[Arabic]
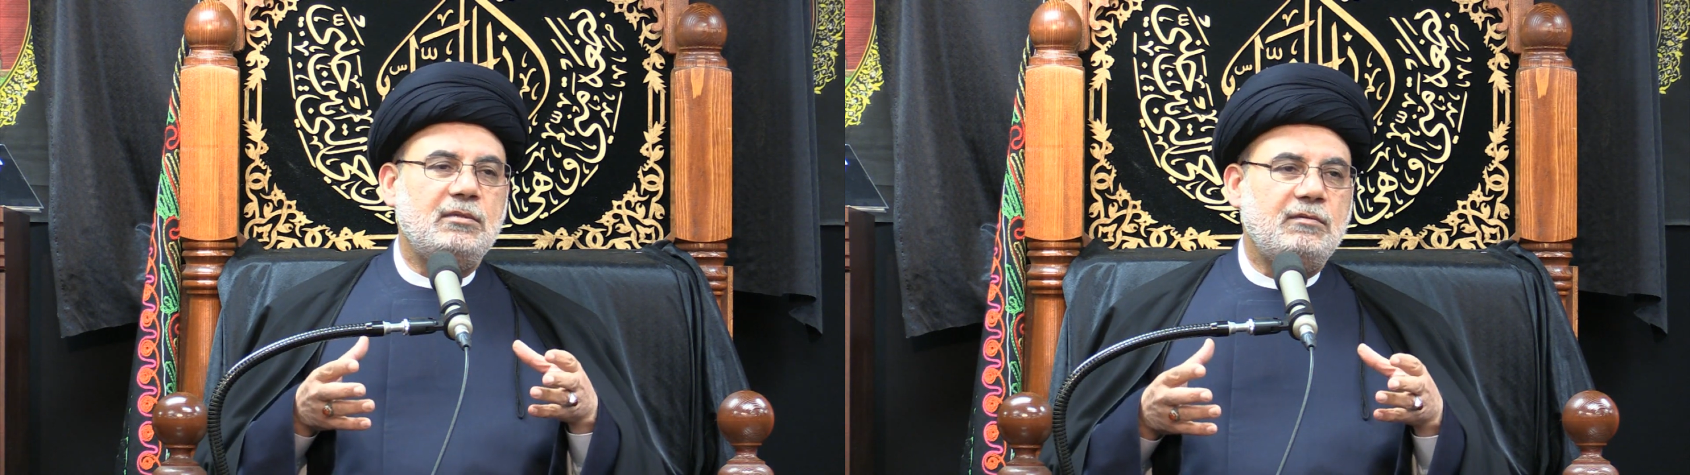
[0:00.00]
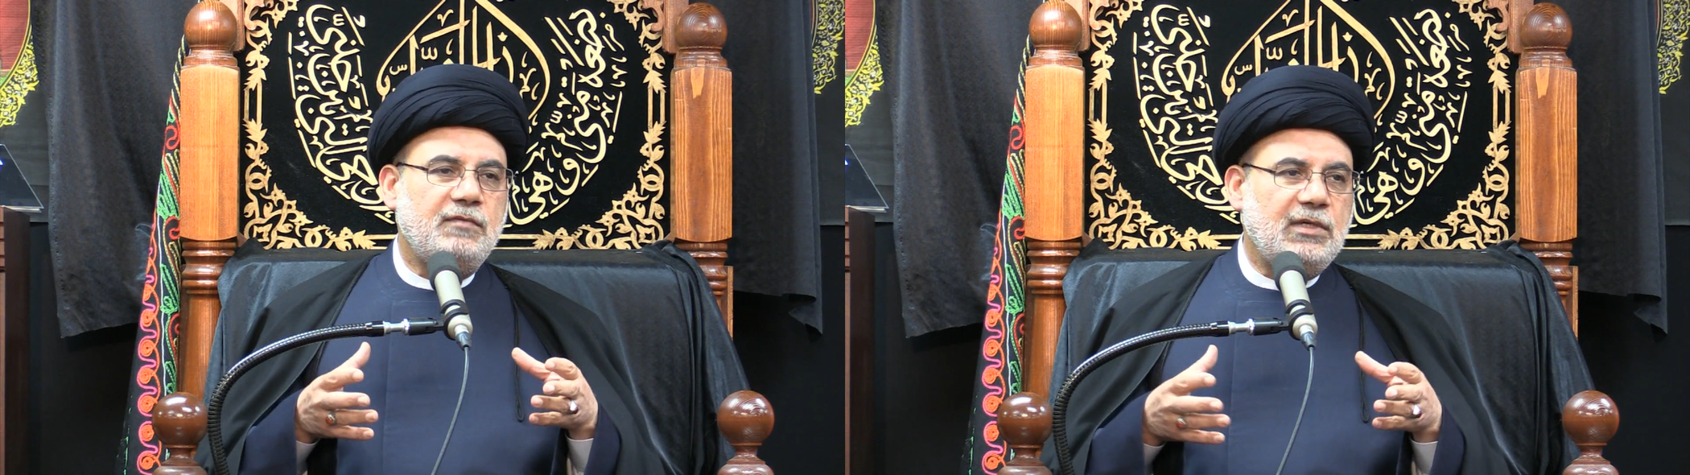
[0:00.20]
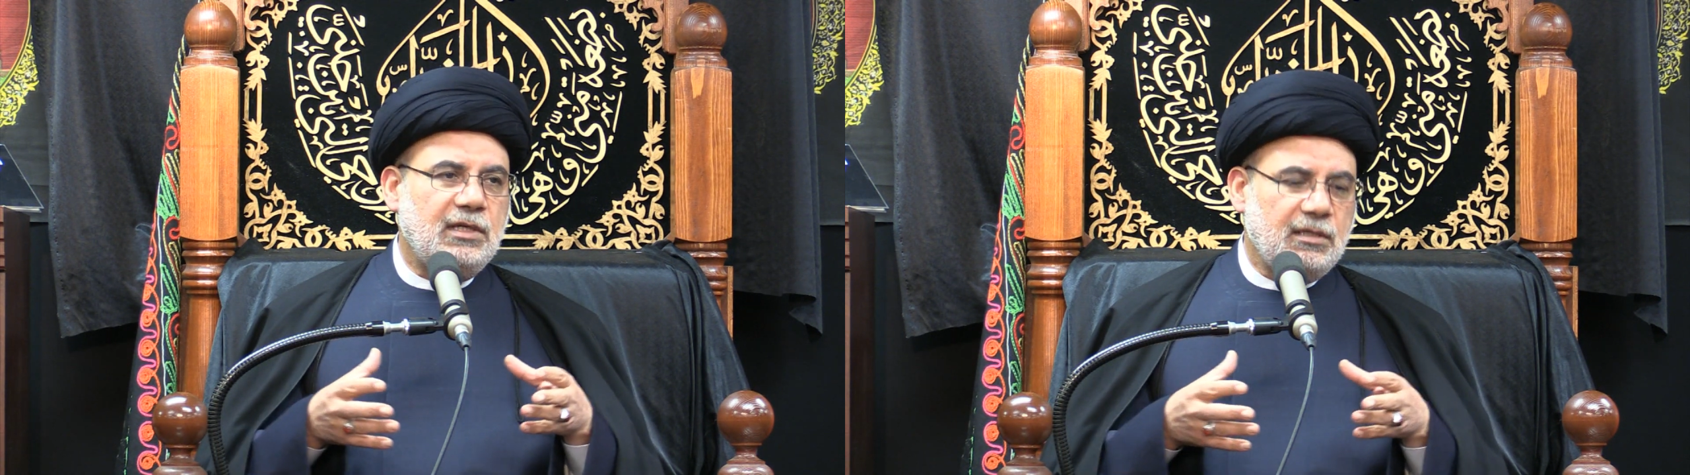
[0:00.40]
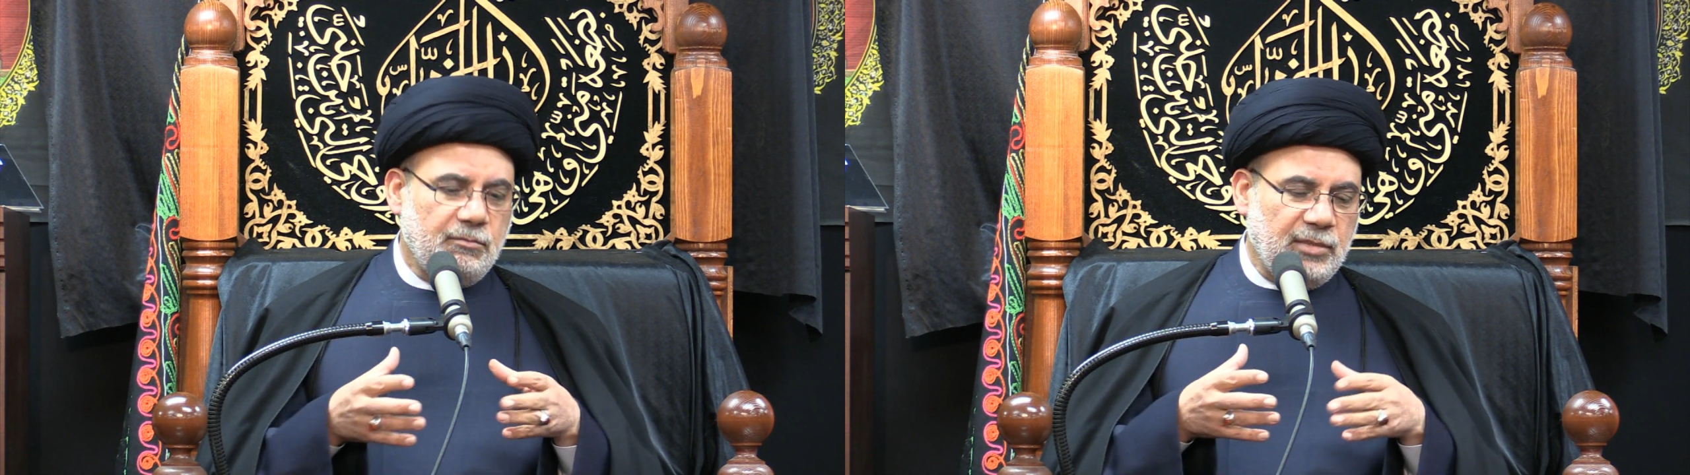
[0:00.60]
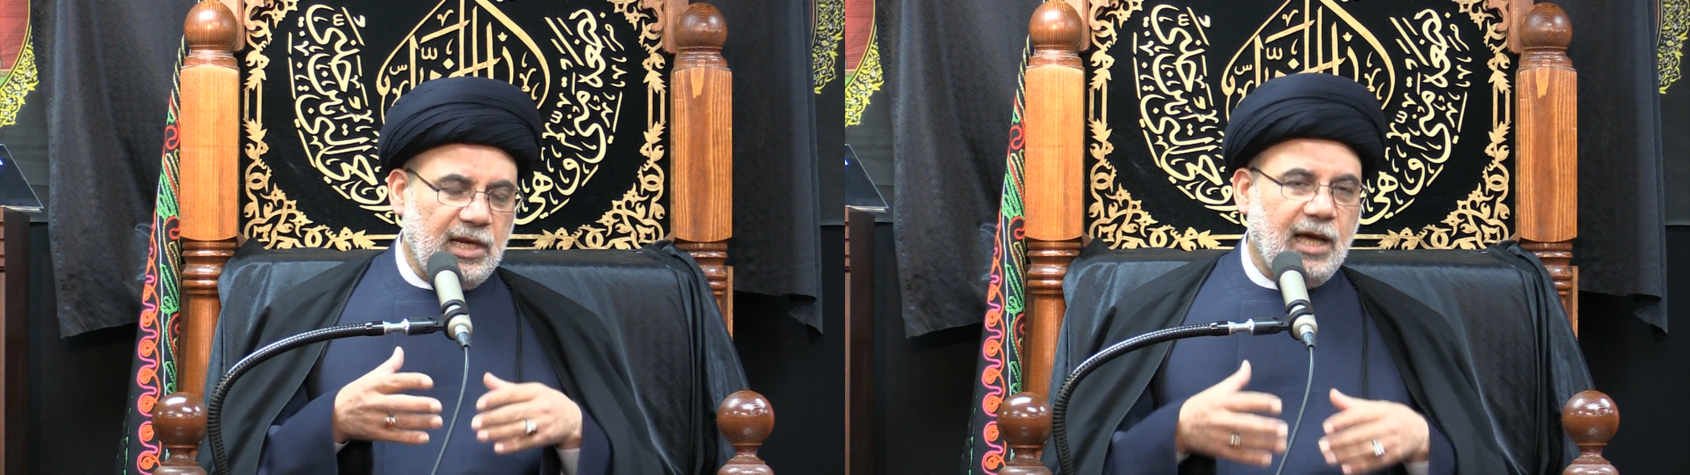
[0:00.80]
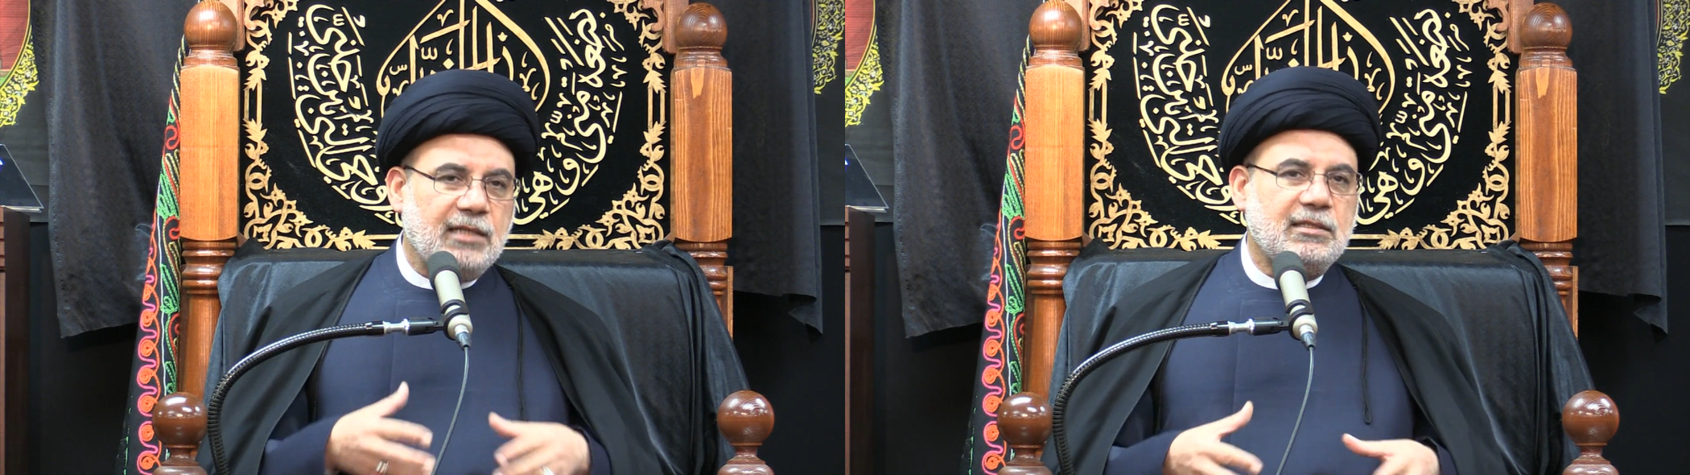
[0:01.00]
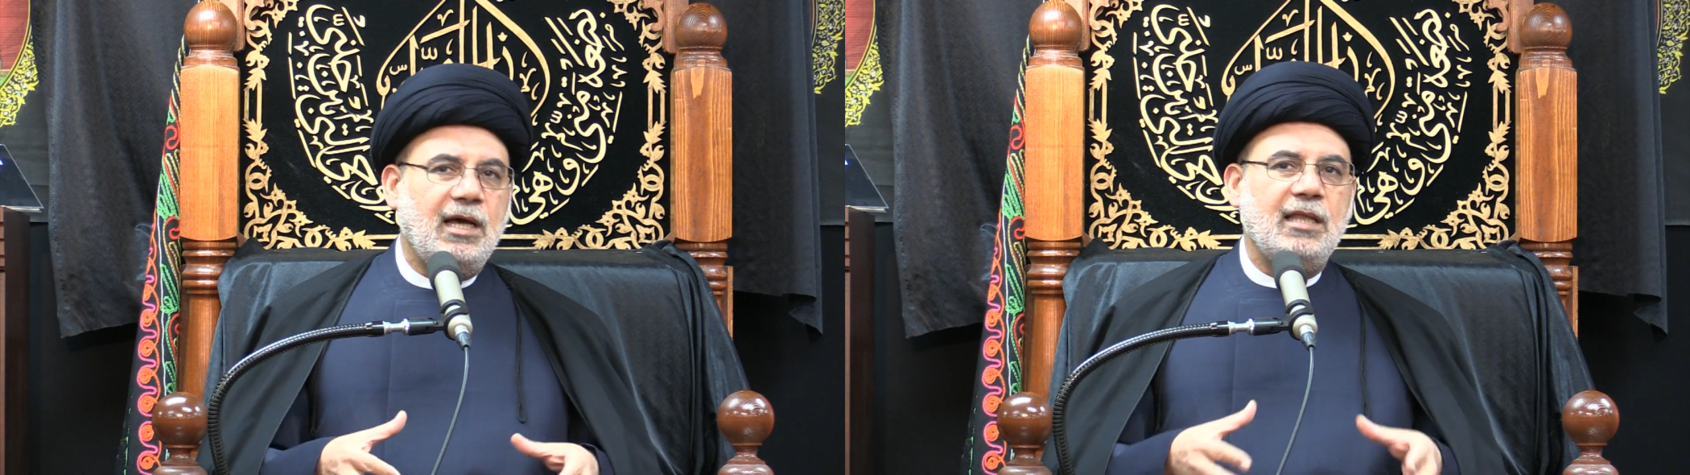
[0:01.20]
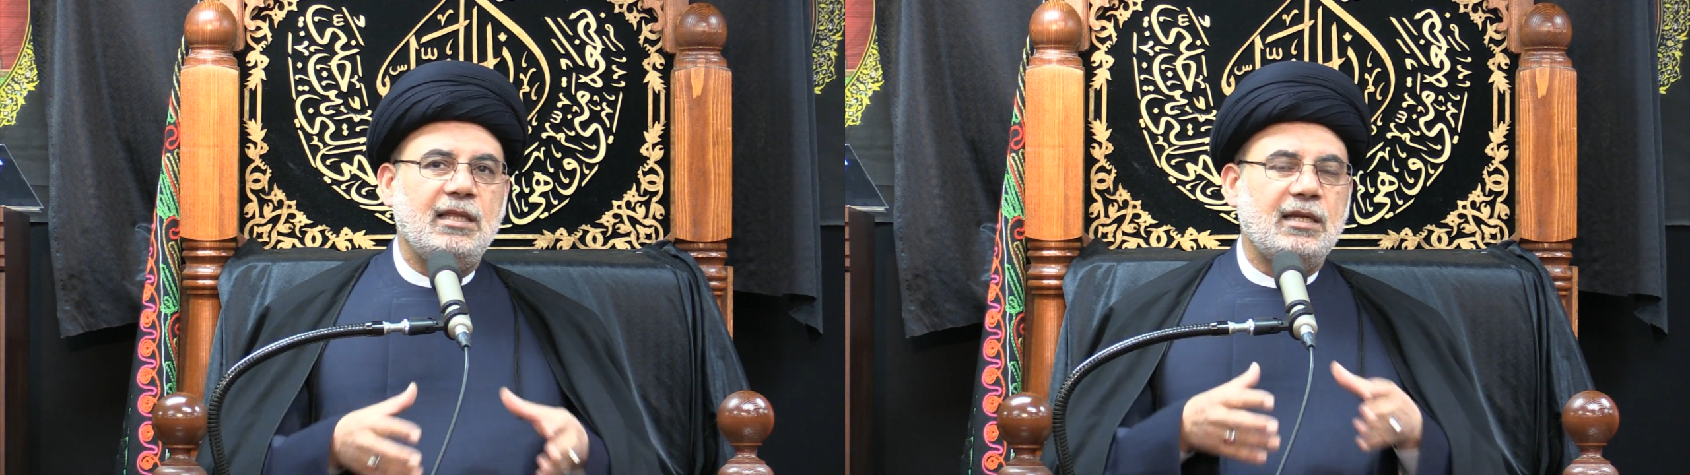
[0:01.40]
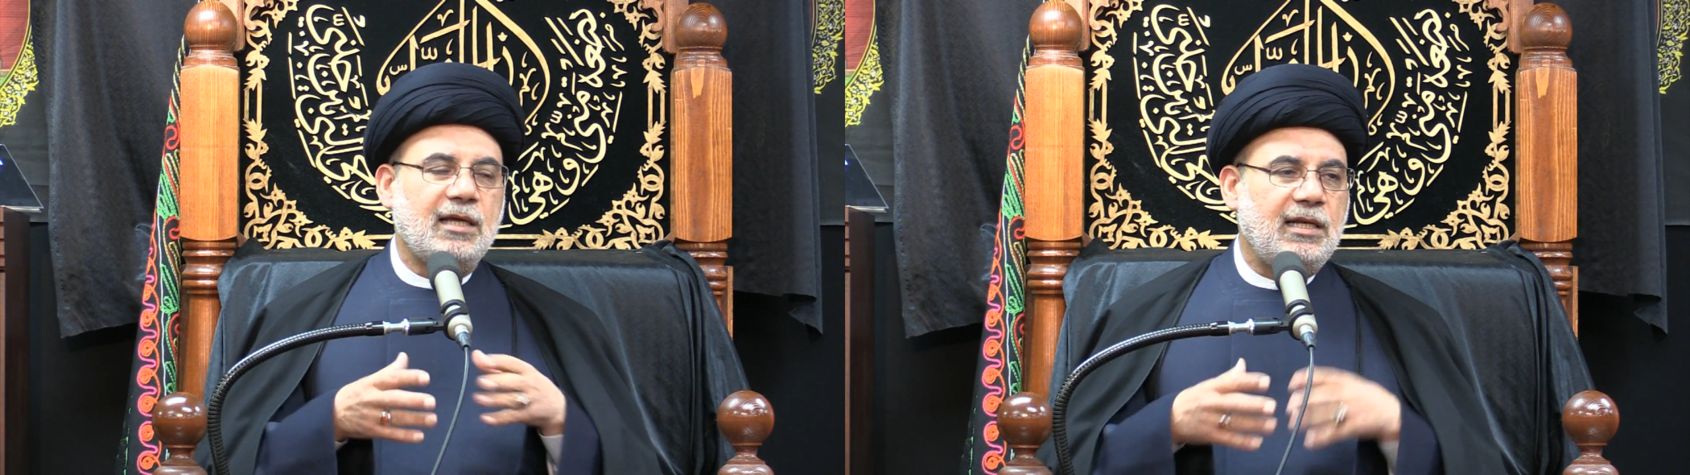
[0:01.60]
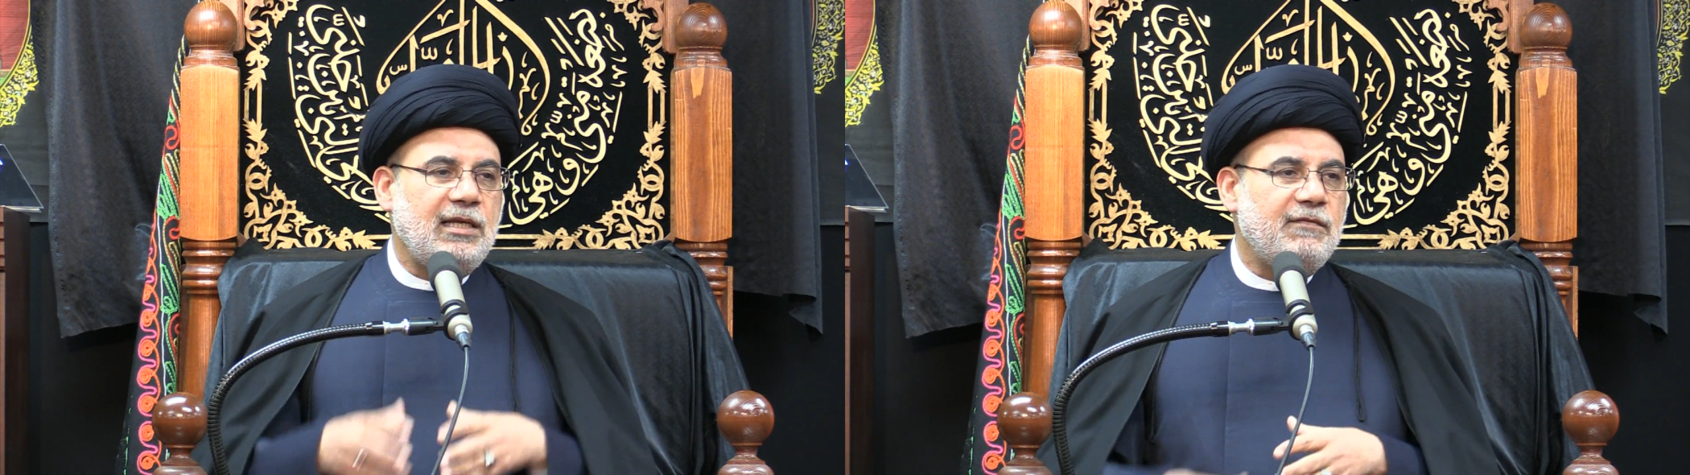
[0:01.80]
في بلاط هذا
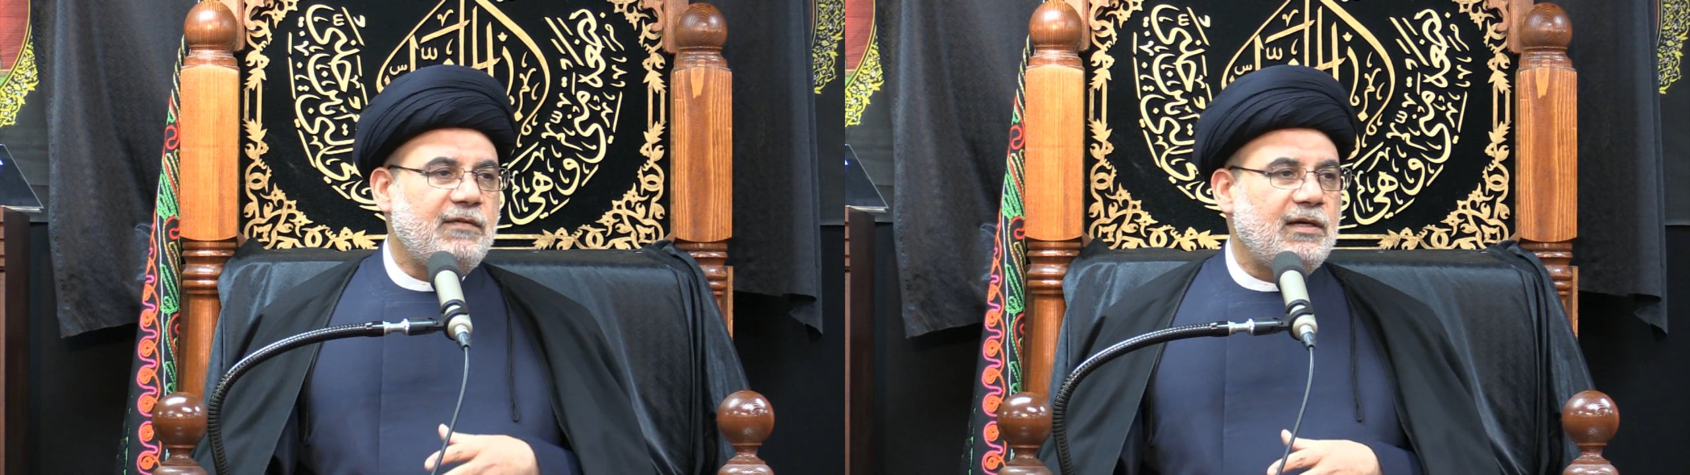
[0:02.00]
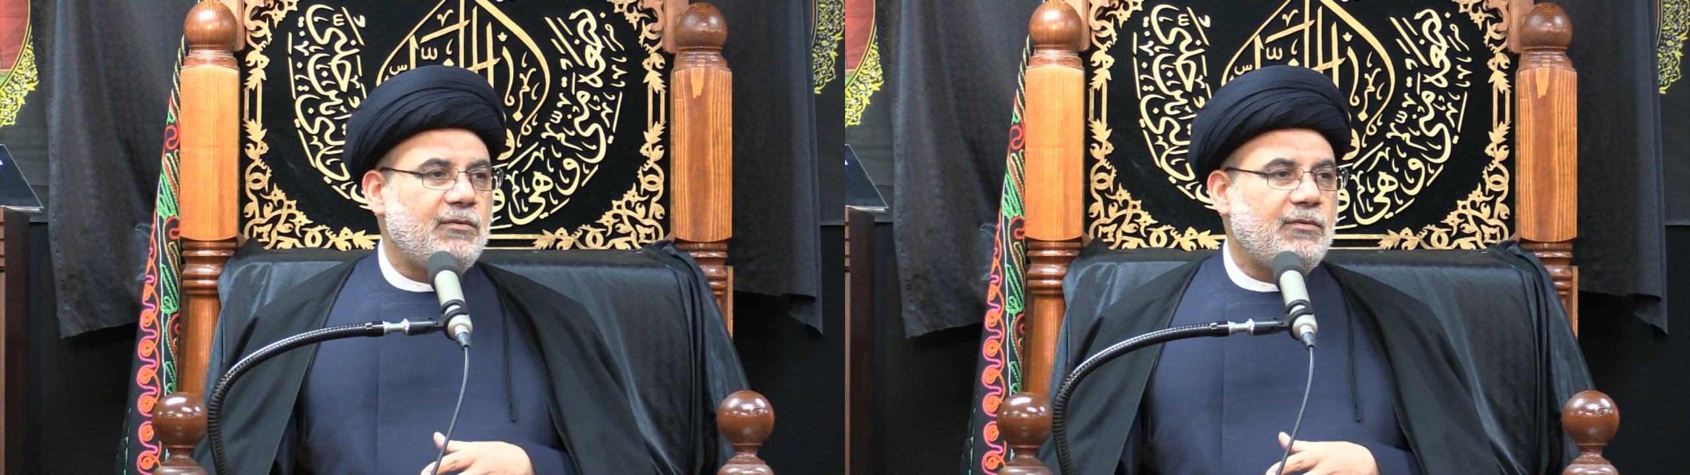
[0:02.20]
الخليفة